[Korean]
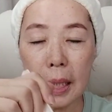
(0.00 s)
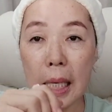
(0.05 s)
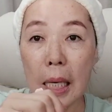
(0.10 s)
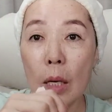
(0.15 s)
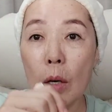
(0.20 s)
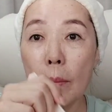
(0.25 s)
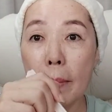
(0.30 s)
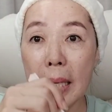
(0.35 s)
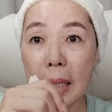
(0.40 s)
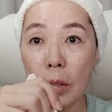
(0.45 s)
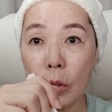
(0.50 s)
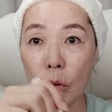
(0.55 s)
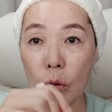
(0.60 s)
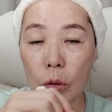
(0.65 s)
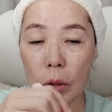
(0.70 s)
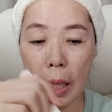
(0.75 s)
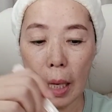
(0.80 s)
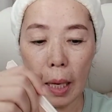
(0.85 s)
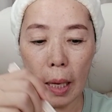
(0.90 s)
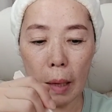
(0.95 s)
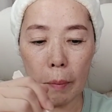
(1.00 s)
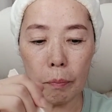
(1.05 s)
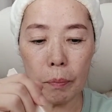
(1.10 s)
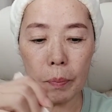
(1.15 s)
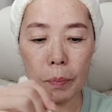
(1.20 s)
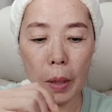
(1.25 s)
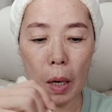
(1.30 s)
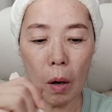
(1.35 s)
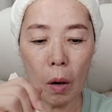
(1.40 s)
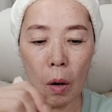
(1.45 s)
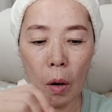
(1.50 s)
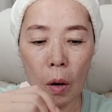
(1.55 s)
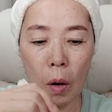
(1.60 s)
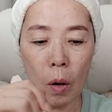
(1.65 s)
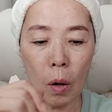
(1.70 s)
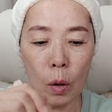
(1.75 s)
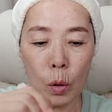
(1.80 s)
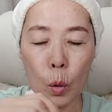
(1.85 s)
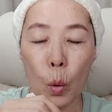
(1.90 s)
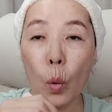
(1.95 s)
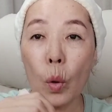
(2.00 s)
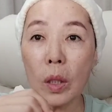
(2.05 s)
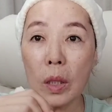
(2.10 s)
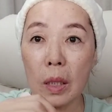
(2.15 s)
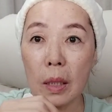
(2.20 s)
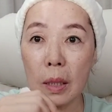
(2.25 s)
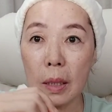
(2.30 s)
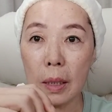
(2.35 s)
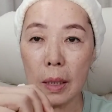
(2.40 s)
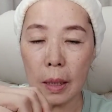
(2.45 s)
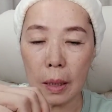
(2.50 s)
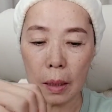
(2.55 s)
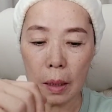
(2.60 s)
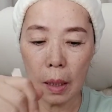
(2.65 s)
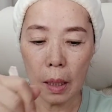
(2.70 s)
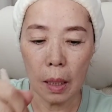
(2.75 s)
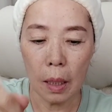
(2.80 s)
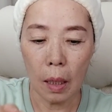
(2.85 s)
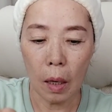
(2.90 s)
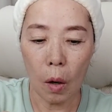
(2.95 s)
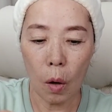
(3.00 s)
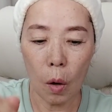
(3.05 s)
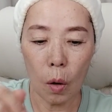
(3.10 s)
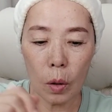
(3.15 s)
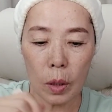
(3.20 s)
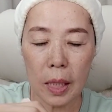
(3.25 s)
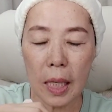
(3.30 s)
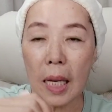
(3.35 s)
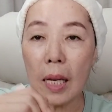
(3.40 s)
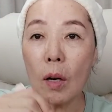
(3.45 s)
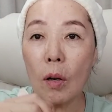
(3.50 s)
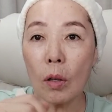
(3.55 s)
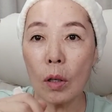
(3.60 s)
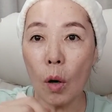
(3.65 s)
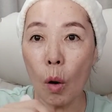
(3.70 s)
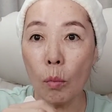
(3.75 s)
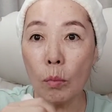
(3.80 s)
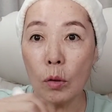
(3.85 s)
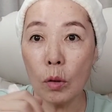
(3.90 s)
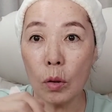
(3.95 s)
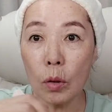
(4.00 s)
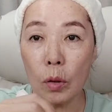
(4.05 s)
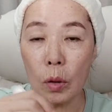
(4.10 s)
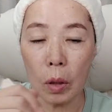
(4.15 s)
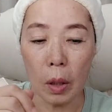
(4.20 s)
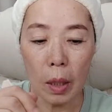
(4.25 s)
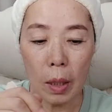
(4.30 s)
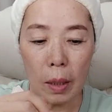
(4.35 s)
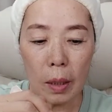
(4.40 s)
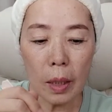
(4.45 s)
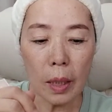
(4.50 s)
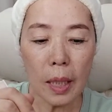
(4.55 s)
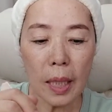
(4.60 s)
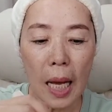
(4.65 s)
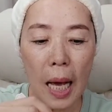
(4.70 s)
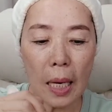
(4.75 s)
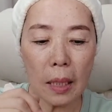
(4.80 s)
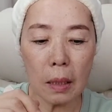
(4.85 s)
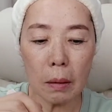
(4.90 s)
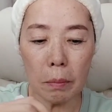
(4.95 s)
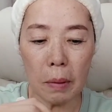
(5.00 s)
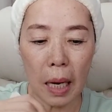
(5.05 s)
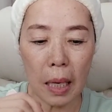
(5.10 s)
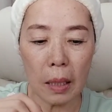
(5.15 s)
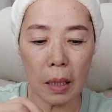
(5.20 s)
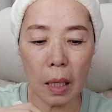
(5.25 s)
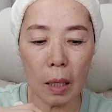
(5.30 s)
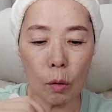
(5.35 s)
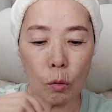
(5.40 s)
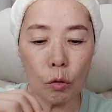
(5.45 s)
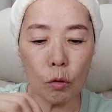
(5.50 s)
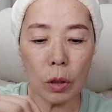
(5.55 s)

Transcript: 제형 맞추는데 어, 요거트는 어, 제형을 너무 흐르게 하시면 안 돼요.